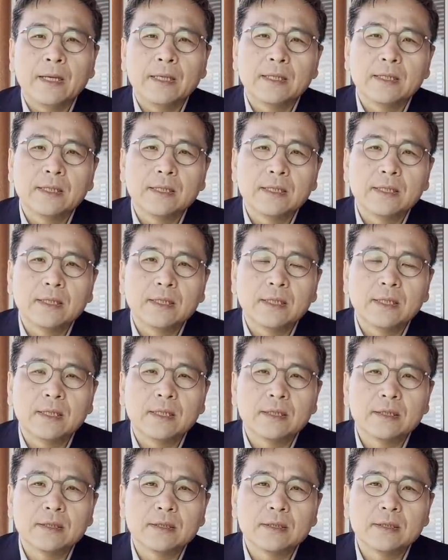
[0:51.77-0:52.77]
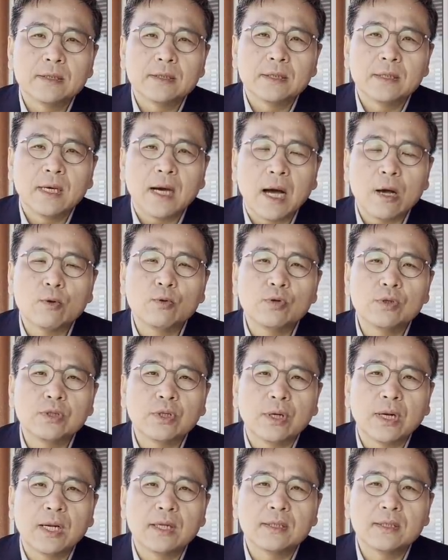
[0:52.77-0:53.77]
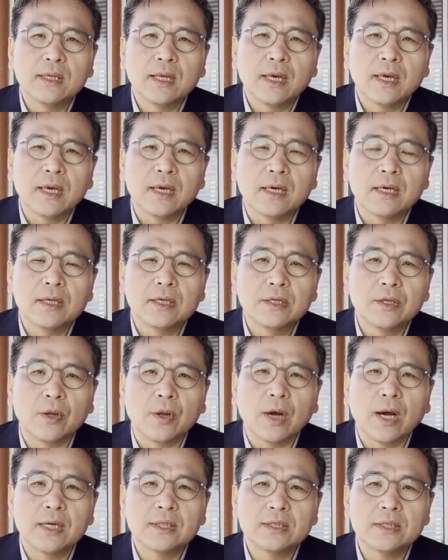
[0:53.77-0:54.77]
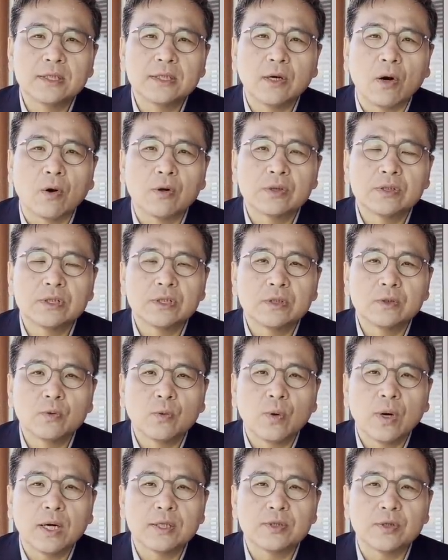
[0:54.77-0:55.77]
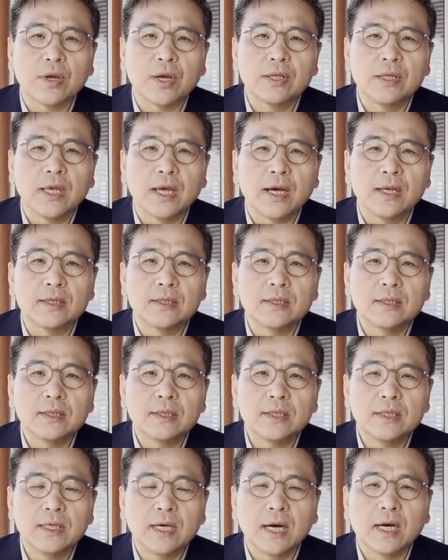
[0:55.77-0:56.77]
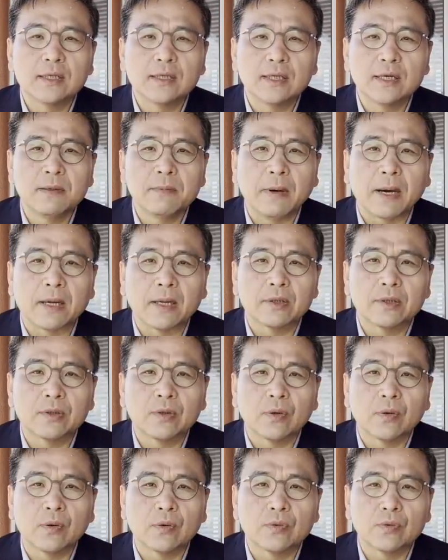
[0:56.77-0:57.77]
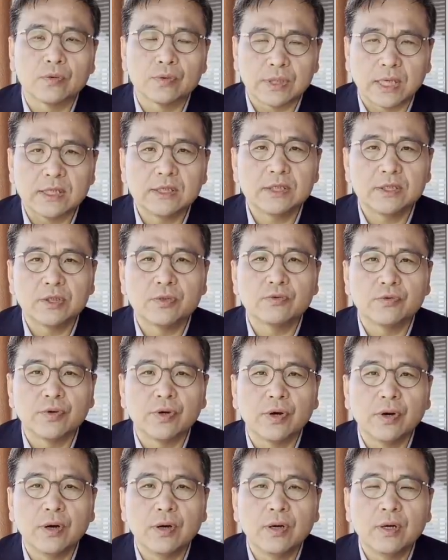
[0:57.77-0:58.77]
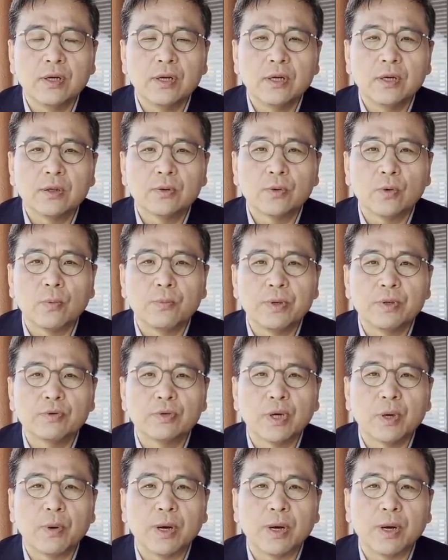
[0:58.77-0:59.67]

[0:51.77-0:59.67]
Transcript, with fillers: 어, 한국을 떠날 때 여러 가지 억측과 저에 대한 이야기들이 많았던 것도 사실이고요. 또 미국에